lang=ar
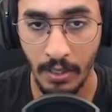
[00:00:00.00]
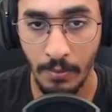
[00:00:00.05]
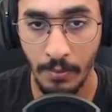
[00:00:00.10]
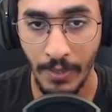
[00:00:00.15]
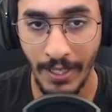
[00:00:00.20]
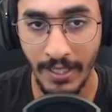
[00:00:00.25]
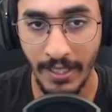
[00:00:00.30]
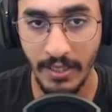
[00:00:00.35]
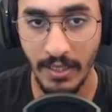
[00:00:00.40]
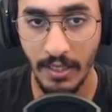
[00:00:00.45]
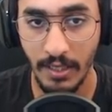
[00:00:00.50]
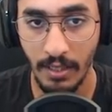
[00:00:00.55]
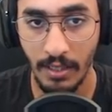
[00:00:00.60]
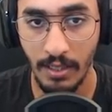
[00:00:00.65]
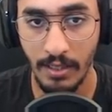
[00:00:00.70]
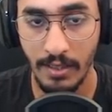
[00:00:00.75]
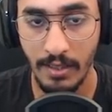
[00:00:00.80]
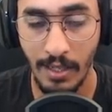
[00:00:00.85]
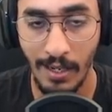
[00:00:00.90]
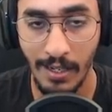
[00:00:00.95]
بعكس
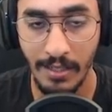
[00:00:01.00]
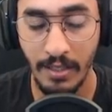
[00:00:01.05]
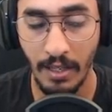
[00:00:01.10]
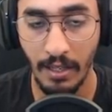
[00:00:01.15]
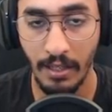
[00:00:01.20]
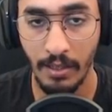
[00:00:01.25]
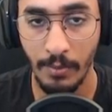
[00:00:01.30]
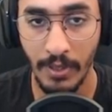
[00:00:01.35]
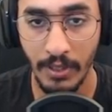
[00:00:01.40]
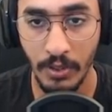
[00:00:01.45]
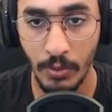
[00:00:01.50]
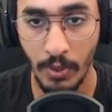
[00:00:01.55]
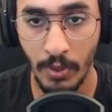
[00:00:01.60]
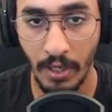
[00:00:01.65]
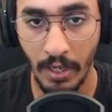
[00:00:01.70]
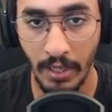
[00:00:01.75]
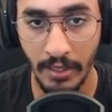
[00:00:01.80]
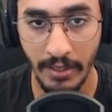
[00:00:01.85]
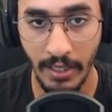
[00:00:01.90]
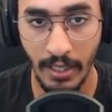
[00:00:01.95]
السلايسر اللي بعد
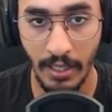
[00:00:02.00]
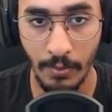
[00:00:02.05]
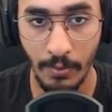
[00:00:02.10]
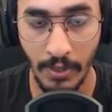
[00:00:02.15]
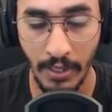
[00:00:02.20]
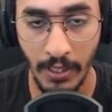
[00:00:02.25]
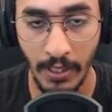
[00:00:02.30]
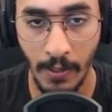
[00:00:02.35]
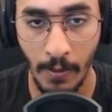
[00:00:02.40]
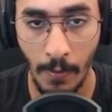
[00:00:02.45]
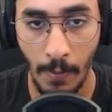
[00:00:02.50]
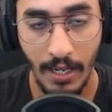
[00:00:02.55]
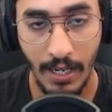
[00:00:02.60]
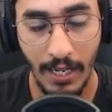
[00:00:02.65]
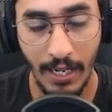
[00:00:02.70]
شوي راح اتكلم عليه